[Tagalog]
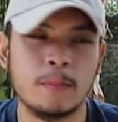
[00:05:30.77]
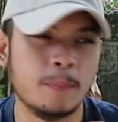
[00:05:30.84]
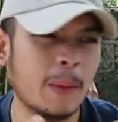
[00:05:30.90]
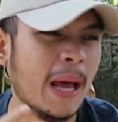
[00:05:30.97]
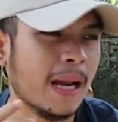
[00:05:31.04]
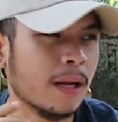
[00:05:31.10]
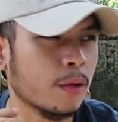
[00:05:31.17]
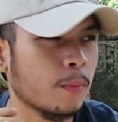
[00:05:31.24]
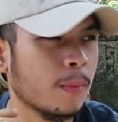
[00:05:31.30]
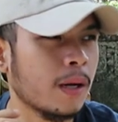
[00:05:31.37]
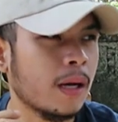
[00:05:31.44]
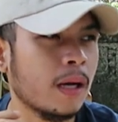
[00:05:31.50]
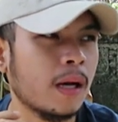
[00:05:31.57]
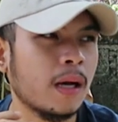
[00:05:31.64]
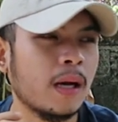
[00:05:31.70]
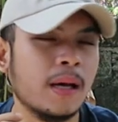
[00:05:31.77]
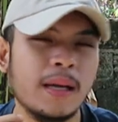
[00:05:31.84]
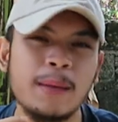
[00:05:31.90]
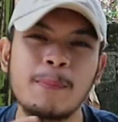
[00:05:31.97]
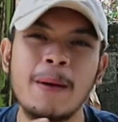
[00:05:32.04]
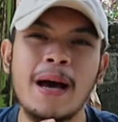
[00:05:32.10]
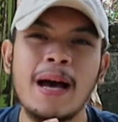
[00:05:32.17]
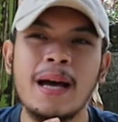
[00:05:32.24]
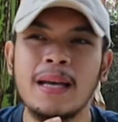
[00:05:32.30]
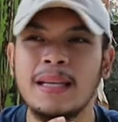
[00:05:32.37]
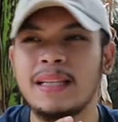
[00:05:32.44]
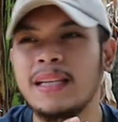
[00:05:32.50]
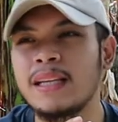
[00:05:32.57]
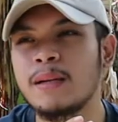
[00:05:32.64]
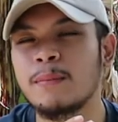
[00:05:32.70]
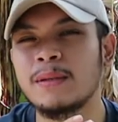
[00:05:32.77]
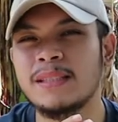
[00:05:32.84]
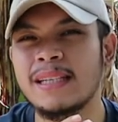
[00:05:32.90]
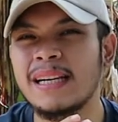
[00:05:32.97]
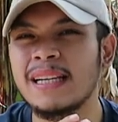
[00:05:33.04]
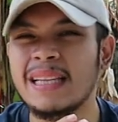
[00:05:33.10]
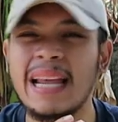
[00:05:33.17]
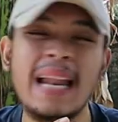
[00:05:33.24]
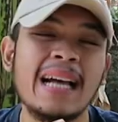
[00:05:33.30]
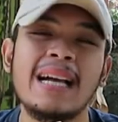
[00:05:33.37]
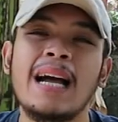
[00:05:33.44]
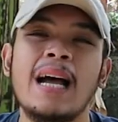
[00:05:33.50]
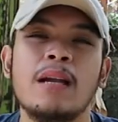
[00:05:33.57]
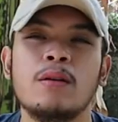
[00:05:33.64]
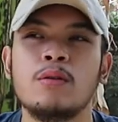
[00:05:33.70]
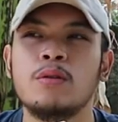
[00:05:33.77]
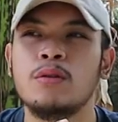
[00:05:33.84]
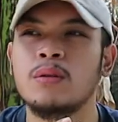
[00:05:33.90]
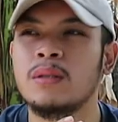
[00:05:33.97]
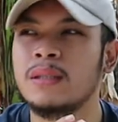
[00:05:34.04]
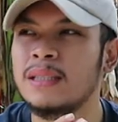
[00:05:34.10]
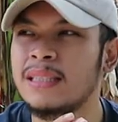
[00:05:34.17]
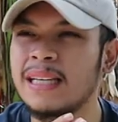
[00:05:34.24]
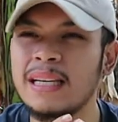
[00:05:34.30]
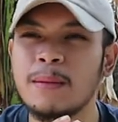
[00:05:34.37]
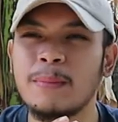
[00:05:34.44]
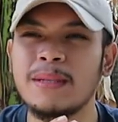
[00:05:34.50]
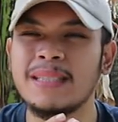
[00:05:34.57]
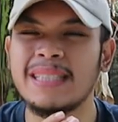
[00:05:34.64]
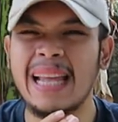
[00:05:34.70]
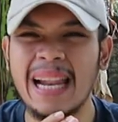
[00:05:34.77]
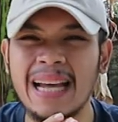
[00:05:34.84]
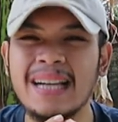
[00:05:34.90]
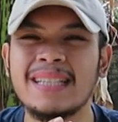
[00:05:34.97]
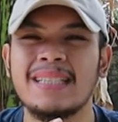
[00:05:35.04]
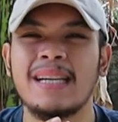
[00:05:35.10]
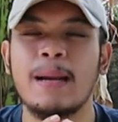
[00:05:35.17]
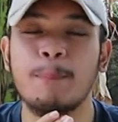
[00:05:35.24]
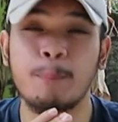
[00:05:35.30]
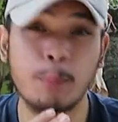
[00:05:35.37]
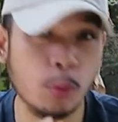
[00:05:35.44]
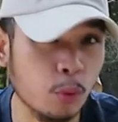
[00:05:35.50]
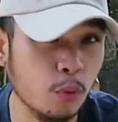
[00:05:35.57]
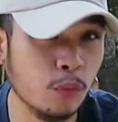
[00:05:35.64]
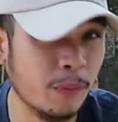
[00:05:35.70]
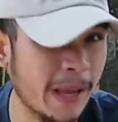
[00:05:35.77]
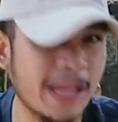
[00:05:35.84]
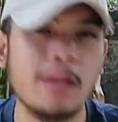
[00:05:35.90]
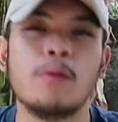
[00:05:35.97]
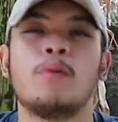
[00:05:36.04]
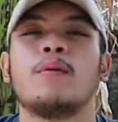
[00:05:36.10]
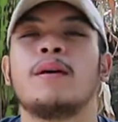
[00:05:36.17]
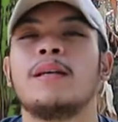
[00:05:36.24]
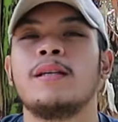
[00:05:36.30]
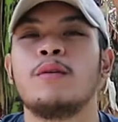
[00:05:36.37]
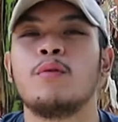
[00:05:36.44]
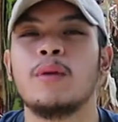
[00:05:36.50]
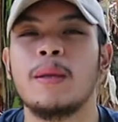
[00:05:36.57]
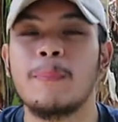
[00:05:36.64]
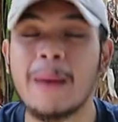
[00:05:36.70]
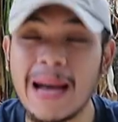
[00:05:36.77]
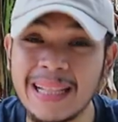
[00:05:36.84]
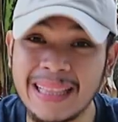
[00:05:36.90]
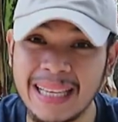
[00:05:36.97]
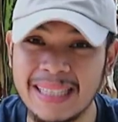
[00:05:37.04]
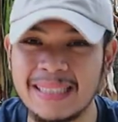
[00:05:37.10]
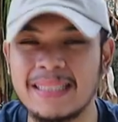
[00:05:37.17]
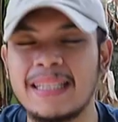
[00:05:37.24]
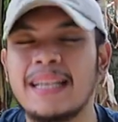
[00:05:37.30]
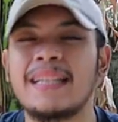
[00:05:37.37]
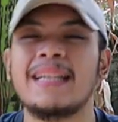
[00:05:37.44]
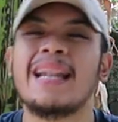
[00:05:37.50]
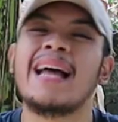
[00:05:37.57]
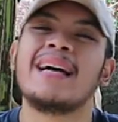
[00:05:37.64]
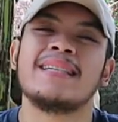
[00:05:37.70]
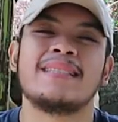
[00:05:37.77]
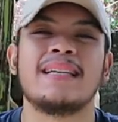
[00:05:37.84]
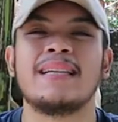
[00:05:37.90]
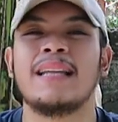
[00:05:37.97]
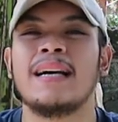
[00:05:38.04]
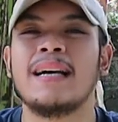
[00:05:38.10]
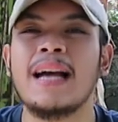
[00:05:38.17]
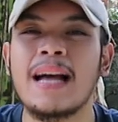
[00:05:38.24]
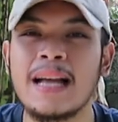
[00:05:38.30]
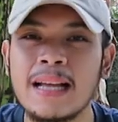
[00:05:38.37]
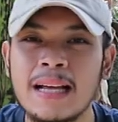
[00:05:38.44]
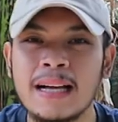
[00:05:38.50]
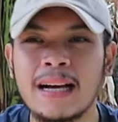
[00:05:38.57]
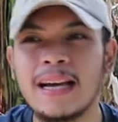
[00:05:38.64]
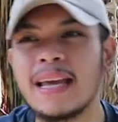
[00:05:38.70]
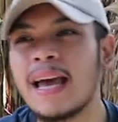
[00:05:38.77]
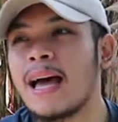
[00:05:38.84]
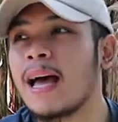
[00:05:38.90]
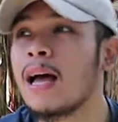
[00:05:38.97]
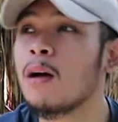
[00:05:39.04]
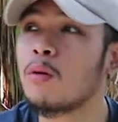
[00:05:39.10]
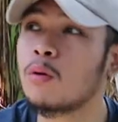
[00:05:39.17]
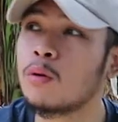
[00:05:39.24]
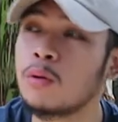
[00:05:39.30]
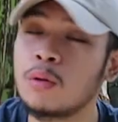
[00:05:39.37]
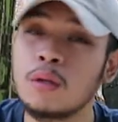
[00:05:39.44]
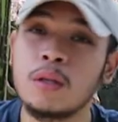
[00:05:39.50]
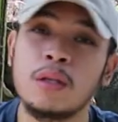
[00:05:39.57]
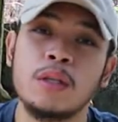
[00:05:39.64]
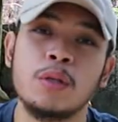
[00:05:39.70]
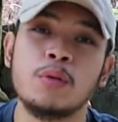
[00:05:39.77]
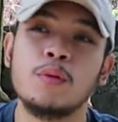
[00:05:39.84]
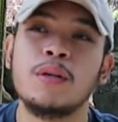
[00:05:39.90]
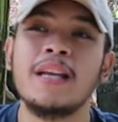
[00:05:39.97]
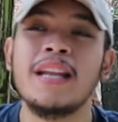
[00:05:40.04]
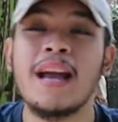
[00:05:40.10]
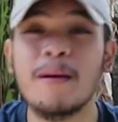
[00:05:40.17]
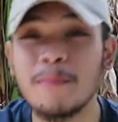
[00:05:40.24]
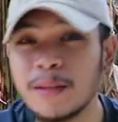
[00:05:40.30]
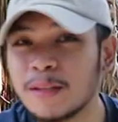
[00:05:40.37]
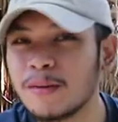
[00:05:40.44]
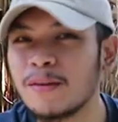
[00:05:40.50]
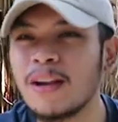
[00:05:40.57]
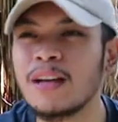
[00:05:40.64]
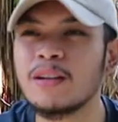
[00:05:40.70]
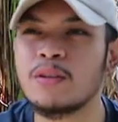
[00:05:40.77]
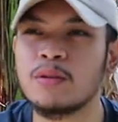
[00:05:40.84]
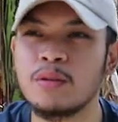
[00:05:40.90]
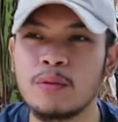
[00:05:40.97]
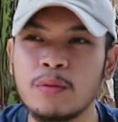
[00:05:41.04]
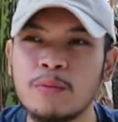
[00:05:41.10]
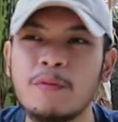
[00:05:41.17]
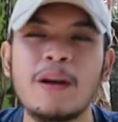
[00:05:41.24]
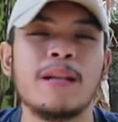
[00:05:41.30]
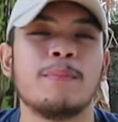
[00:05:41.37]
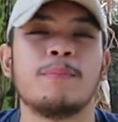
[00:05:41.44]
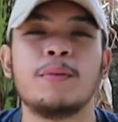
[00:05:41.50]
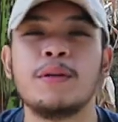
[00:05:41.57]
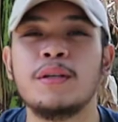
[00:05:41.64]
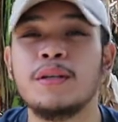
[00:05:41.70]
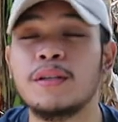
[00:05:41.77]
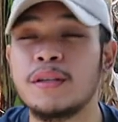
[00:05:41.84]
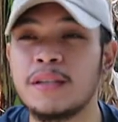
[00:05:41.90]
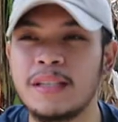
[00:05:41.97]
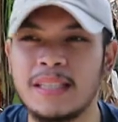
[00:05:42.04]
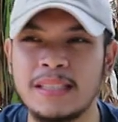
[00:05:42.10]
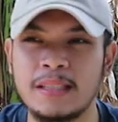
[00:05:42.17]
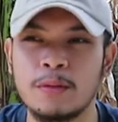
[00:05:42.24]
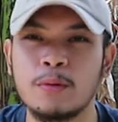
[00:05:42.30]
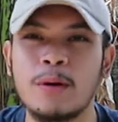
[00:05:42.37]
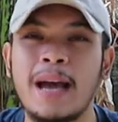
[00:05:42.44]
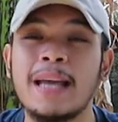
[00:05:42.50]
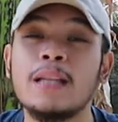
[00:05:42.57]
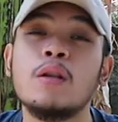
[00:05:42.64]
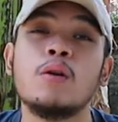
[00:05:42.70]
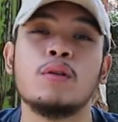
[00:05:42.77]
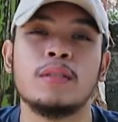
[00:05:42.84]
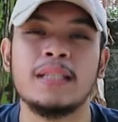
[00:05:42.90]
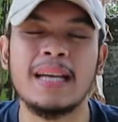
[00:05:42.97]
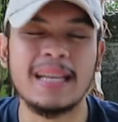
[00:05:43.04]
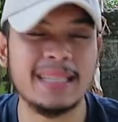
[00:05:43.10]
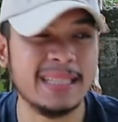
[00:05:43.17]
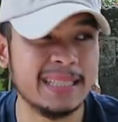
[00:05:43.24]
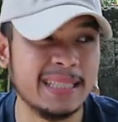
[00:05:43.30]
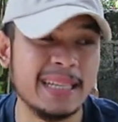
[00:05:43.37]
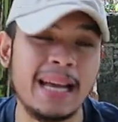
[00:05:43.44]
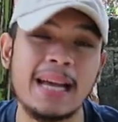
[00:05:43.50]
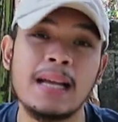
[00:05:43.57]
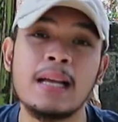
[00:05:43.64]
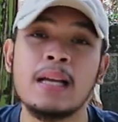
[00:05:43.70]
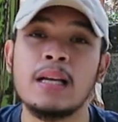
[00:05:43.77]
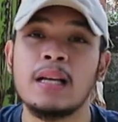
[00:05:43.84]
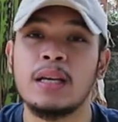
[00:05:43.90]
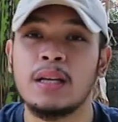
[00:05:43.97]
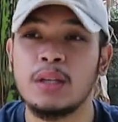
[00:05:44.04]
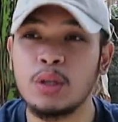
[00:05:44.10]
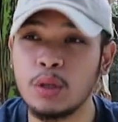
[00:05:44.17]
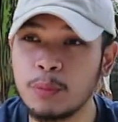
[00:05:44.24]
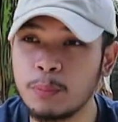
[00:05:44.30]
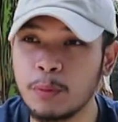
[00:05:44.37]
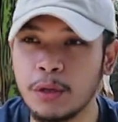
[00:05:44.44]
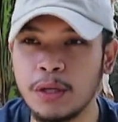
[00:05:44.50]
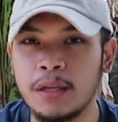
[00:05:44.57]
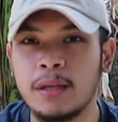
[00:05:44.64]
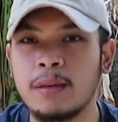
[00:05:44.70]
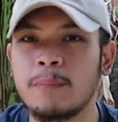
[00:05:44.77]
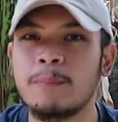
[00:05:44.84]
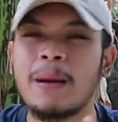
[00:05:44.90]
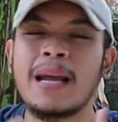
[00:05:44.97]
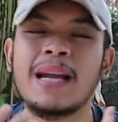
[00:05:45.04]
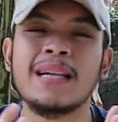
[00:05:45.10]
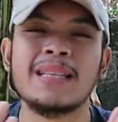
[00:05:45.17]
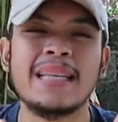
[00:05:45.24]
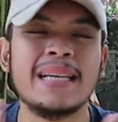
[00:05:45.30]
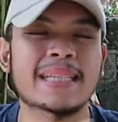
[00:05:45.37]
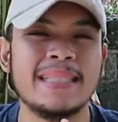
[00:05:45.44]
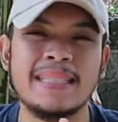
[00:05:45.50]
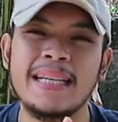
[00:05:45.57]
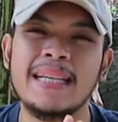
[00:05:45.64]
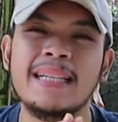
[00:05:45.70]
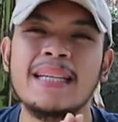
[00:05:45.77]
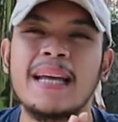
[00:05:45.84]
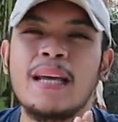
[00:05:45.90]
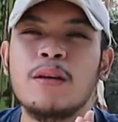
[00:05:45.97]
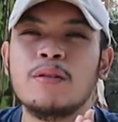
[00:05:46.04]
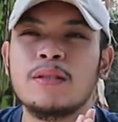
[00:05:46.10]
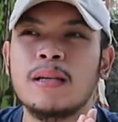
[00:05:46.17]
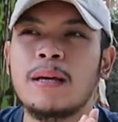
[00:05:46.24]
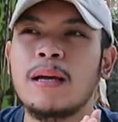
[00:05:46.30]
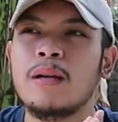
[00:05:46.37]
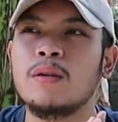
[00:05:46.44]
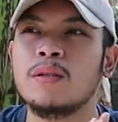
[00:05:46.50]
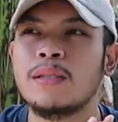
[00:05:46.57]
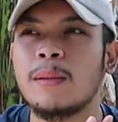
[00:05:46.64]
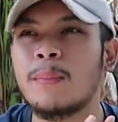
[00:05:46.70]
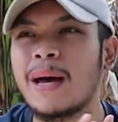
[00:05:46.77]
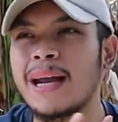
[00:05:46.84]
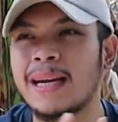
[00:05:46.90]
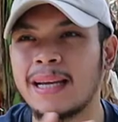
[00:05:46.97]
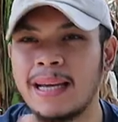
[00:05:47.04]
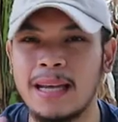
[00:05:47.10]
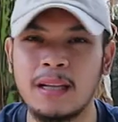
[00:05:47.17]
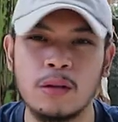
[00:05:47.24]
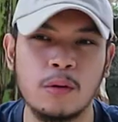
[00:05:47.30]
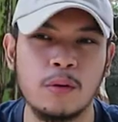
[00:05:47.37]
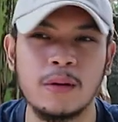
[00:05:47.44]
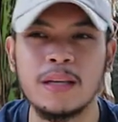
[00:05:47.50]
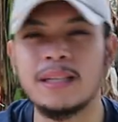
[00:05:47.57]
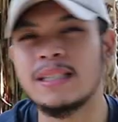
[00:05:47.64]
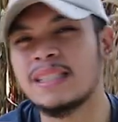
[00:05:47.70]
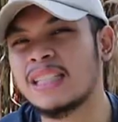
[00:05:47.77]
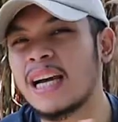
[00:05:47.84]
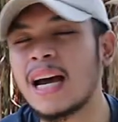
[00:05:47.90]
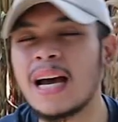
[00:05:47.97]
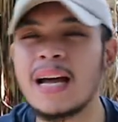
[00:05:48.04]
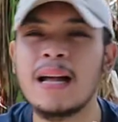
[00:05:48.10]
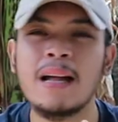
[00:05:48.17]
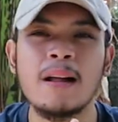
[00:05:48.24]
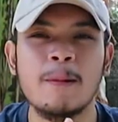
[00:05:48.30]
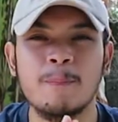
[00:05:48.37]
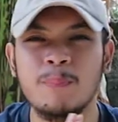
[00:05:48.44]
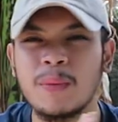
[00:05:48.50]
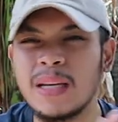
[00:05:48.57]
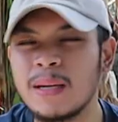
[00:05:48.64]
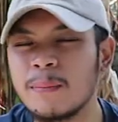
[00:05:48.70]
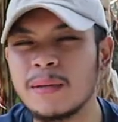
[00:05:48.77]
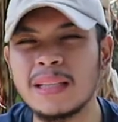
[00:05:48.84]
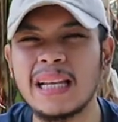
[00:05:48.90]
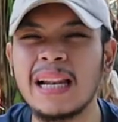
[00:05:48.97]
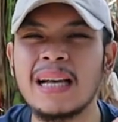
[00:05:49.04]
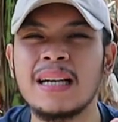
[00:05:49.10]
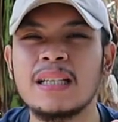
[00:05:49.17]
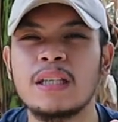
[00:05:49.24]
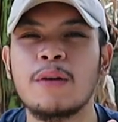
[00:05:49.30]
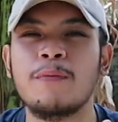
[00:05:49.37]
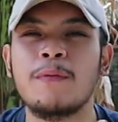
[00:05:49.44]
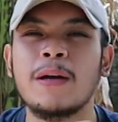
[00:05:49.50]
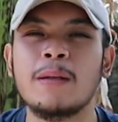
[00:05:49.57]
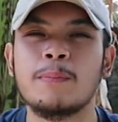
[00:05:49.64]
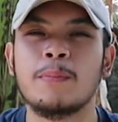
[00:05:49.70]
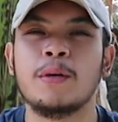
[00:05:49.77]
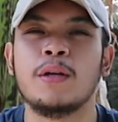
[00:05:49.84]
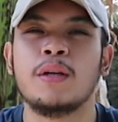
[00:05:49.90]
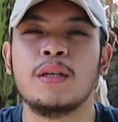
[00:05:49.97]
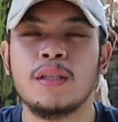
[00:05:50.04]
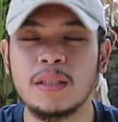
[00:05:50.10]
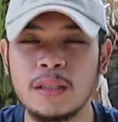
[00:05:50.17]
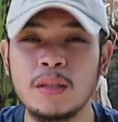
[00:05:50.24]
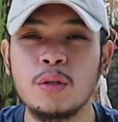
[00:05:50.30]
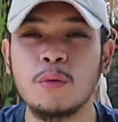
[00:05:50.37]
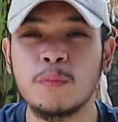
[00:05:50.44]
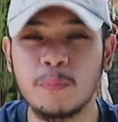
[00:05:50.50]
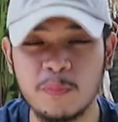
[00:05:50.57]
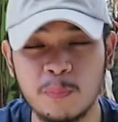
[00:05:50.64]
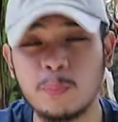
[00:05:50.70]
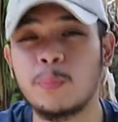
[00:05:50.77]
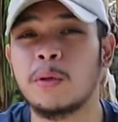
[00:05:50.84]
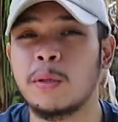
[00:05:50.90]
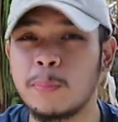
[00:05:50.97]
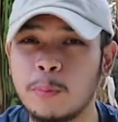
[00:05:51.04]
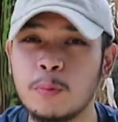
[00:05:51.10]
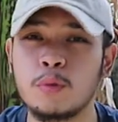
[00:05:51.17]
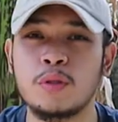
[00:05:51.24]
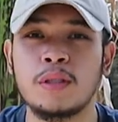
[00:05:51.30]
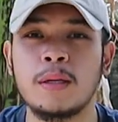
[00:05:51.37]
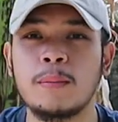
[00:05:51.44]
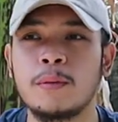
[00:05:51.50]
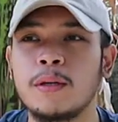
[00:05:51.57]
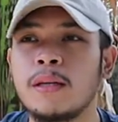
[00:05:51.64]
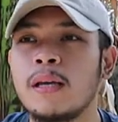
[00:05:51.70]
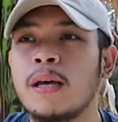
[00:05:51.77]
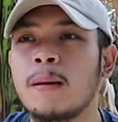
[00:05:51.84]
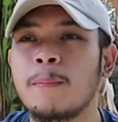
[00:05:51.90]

Parang yung mga iba, hindi naman sila talaga ano, hindi naman talaga sila proven, okay? Eh, yung iba tested lang sa daga. Kaya ako, yung ginamit ko lang noon nung fat burner is yung hydroxycat kasi nga yun boy, parang tested na yun sa ano sa market, okay? Tsaka di naman talaga siya fat burn yung purpose niya, boy.